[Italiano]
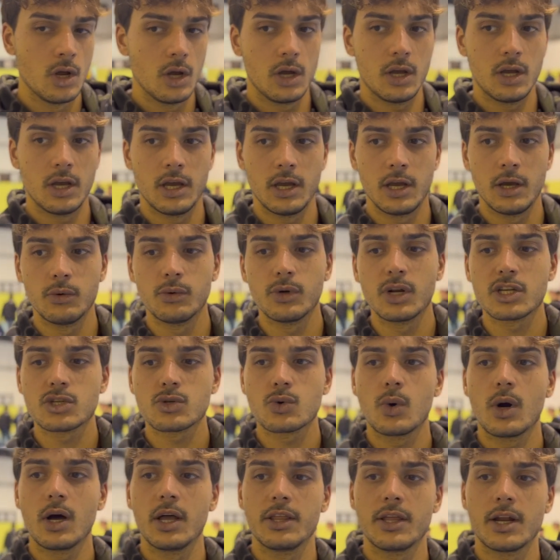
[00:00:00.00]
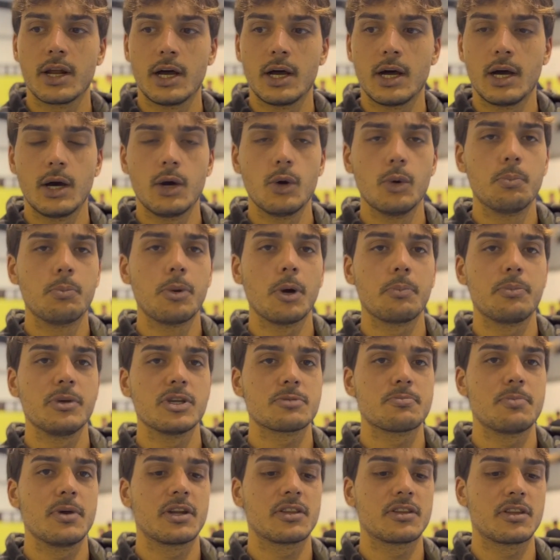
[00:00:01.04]
eh, una squadra un po' più
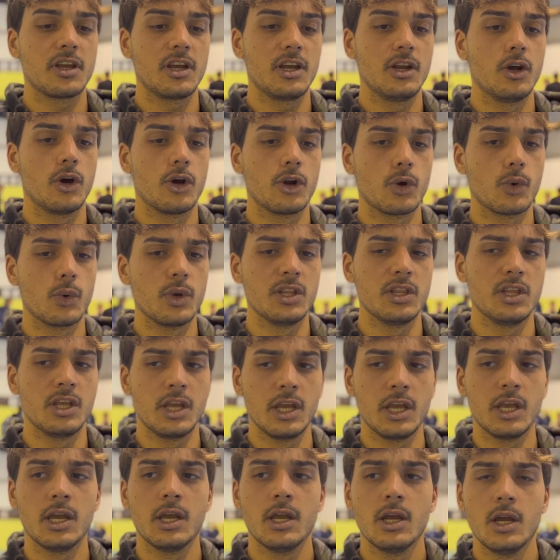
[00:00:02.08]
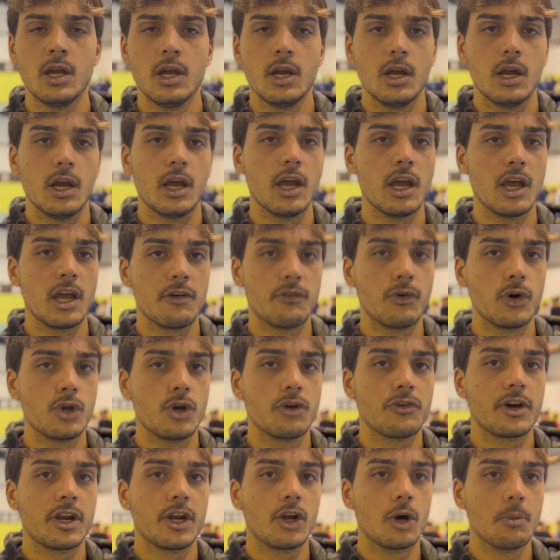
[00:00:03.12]
esperta di loro, quindi eh,
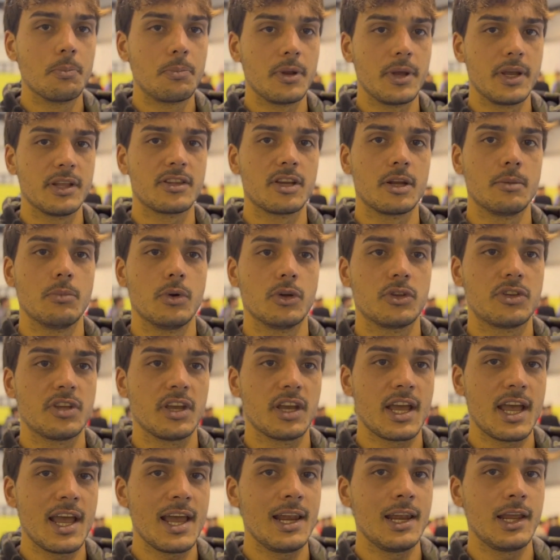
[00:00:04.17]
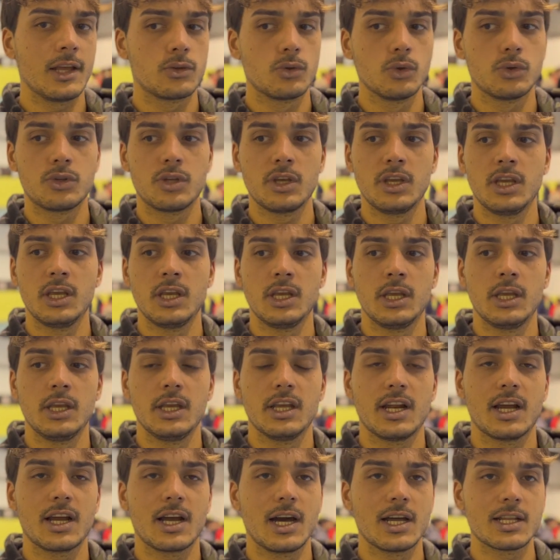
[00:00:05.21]
voglio fare i complimenti al Botteghelle e a tutti
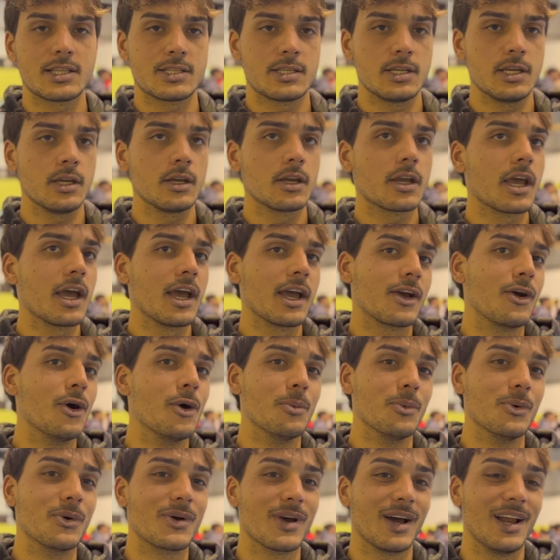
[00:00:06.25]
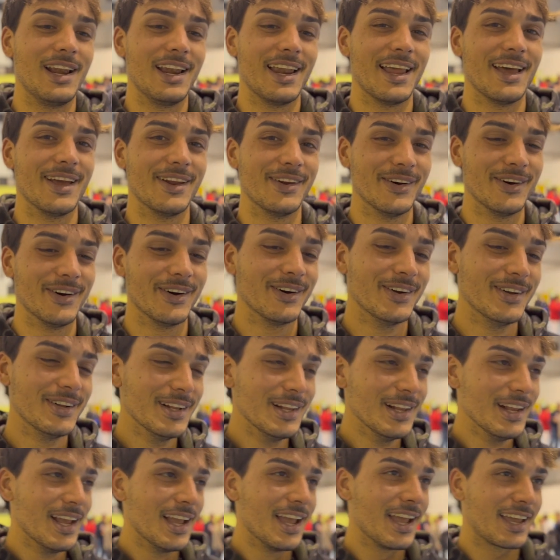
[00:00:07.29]
i ragazzi che comunque alleno,
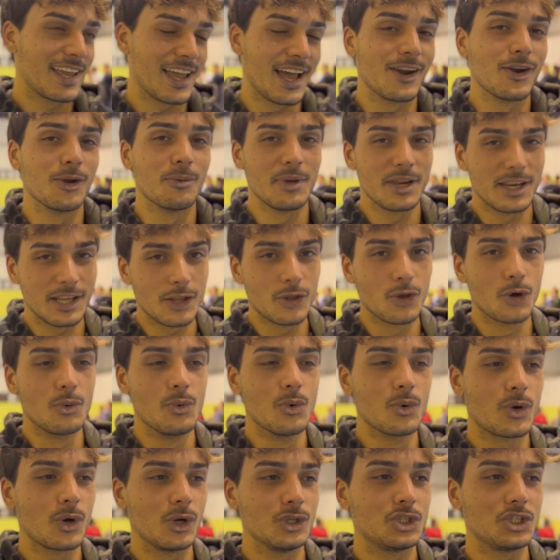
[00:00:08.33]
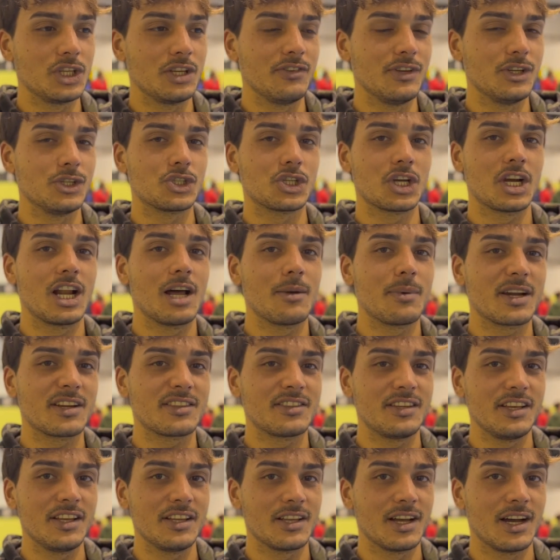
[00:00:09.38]
che hanno meritato comunque oggi di vincere la
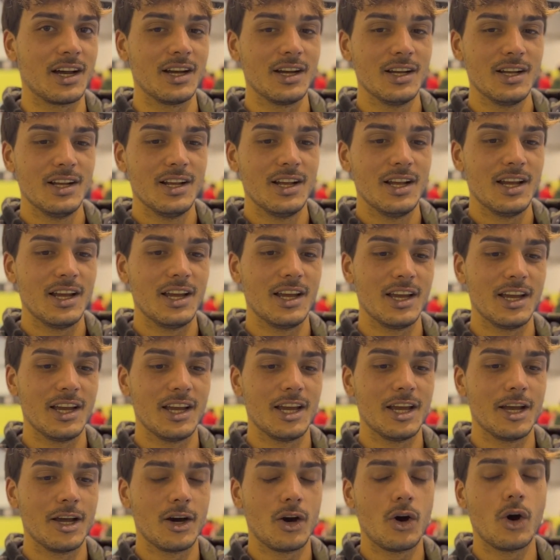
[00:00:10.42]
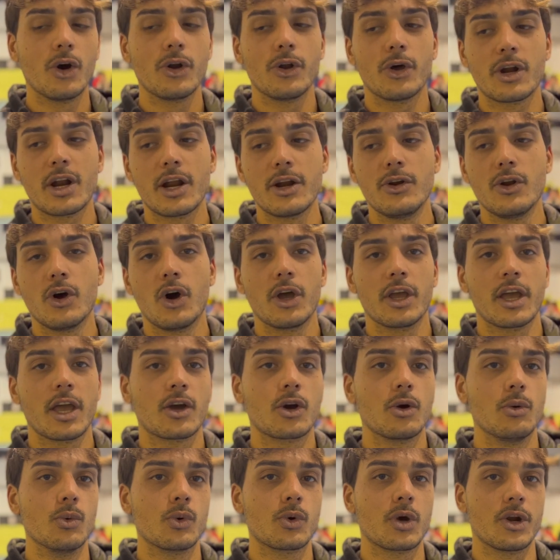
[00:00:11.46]
partita. Eh, onore a noi che
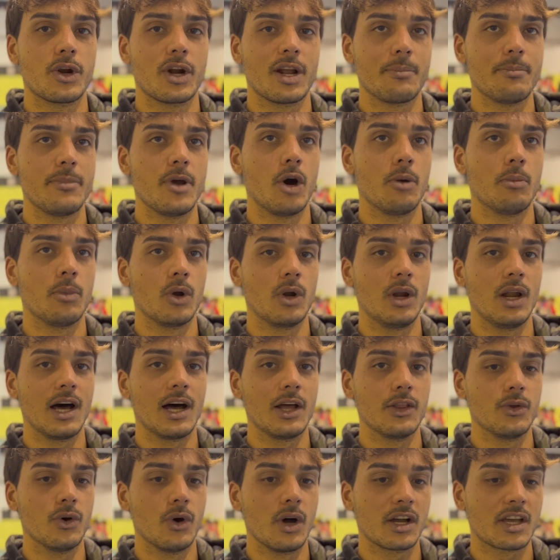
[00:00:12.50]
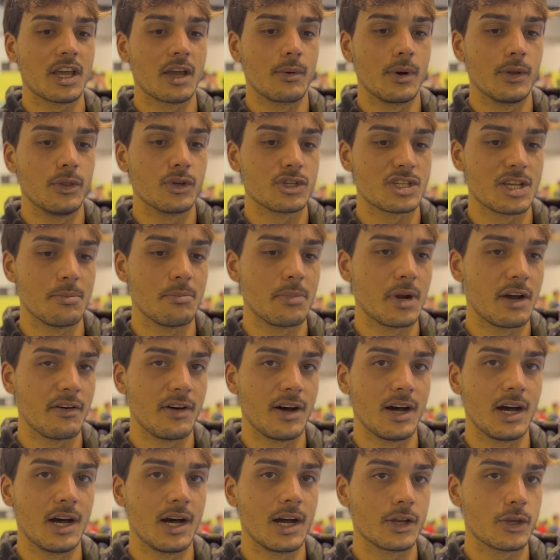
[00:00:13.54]
comunque non abbiamo mollato anche quando
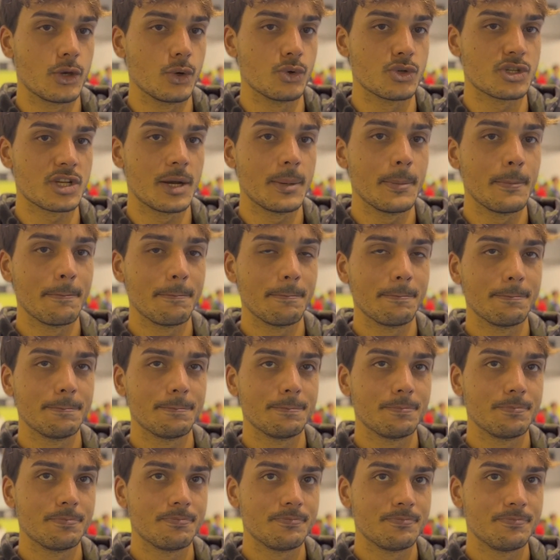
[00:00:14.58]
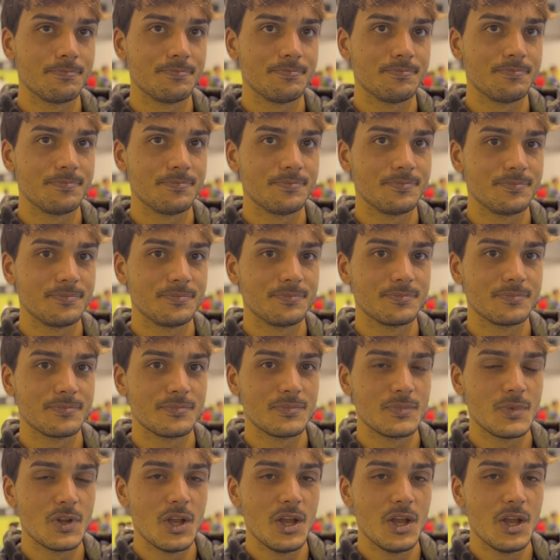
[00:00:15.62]
sembrava chiusa. Che ti ha detto il presidente Musolino?